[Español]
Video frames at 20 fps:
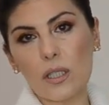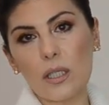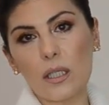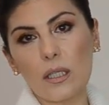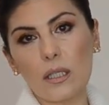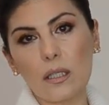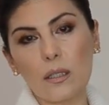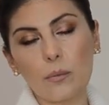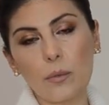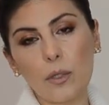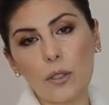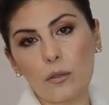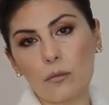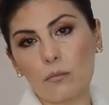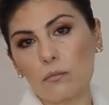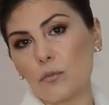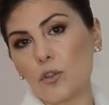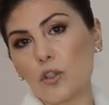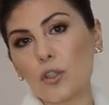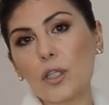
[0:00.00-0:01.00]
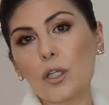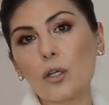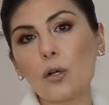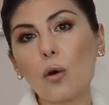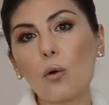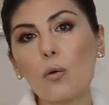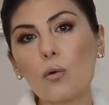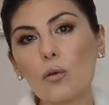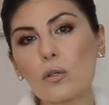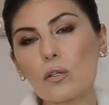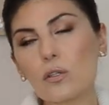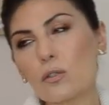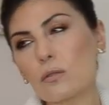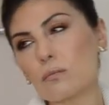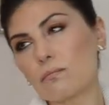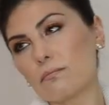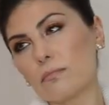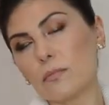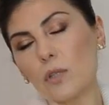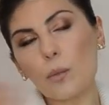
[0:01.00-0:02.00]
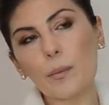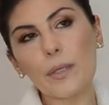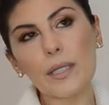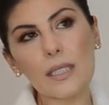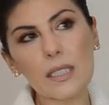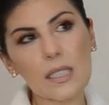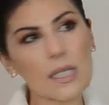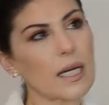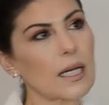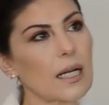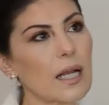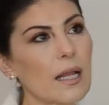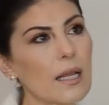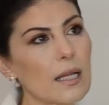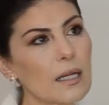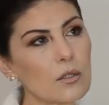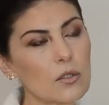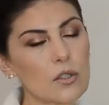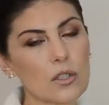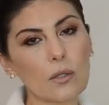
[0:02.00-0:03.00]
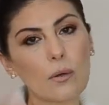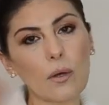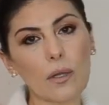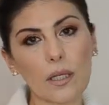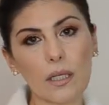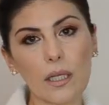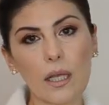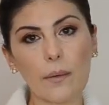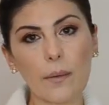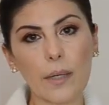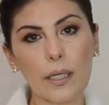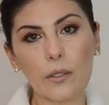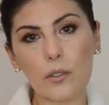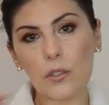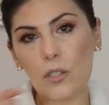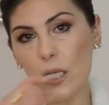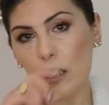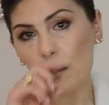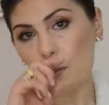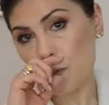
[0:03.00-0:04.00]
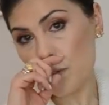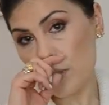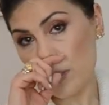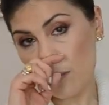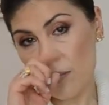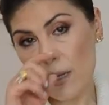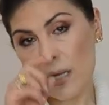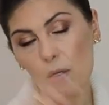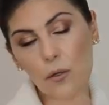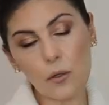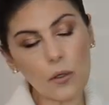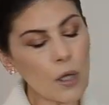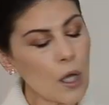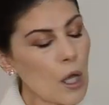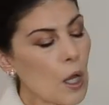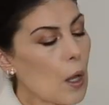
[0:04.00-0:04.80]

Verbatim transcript: Y bueno, yo tengo unos, no me desagradan, los tengo hace ya varios años de mango,